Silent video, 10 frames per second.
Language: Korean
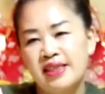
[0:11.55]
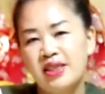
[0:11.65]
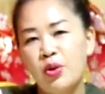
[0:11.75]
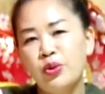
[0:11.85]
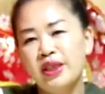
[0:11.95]

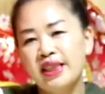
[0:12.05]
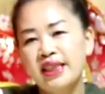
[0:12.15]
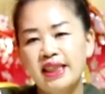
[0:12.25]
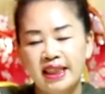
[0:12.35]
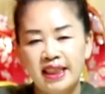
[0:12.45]
그래서
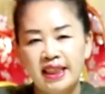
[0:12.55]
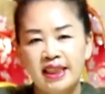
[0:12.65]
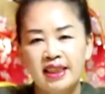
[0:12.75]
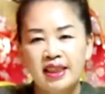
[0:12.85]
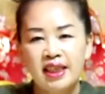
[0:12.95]
오늘은
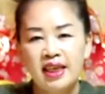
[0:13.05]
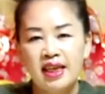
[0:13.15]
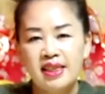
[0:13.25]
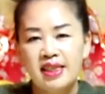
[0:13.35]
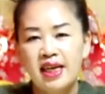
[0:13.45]
네.
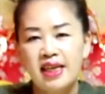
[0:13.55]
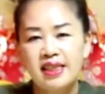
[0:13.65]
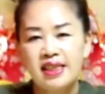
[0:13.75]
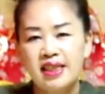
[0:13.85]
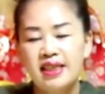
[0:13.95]
제가
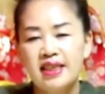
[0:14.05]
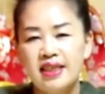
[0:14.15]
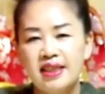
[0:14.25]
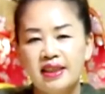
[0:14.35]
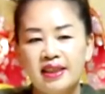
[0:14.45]

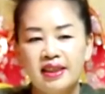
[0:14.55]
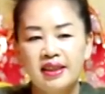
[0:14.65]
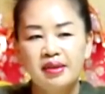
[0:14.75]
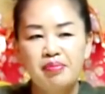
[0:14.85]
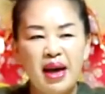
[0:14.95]
이제
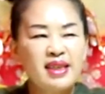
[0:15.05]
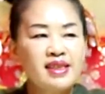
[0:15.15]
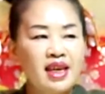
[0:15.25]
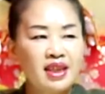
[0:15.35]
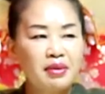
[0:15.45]

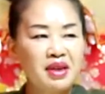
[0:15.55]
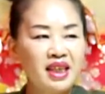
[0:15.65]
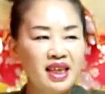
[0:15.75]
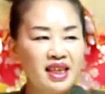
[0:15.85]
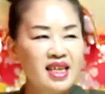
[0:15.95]
많은 상담을
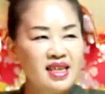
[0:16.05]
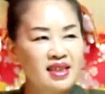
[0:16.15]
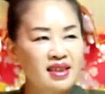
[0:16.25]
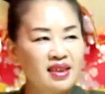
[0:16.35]
하다가